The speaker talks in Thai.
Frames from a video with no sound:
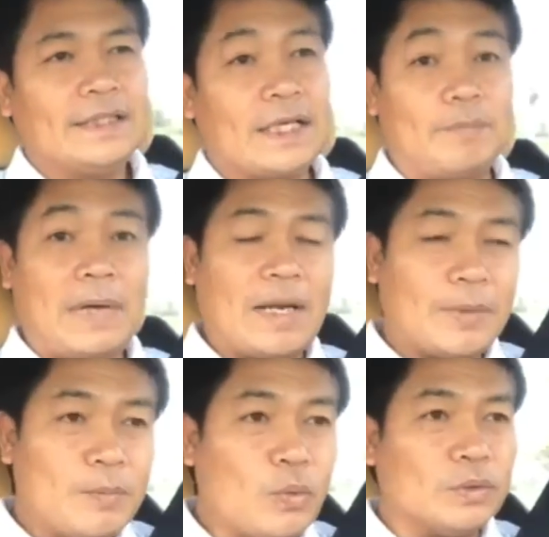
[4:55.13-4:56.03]
กับมาร์ค
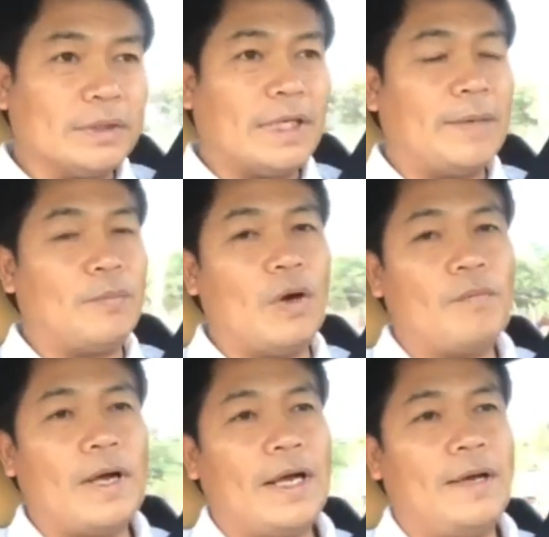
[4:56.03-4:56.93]
พิบูลนะครับบอก
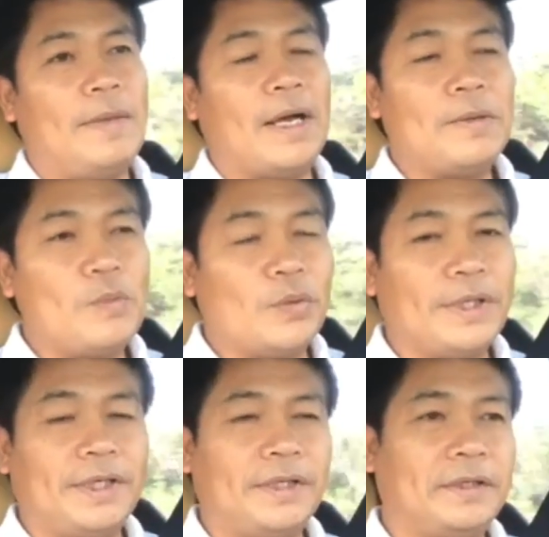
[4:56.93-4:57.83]
ว่ามาร์คพิบูล
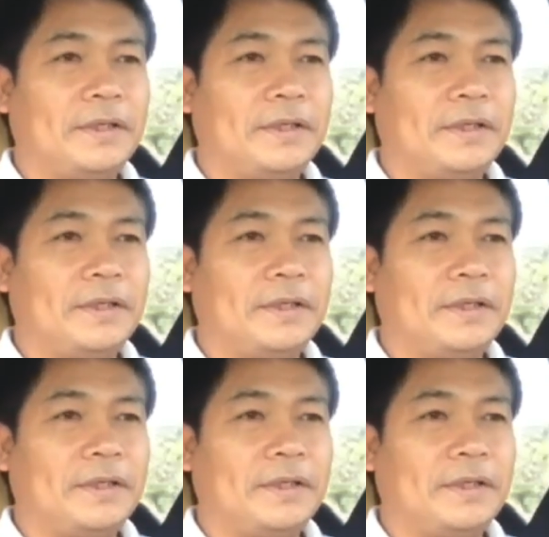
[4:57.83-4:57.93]
นี่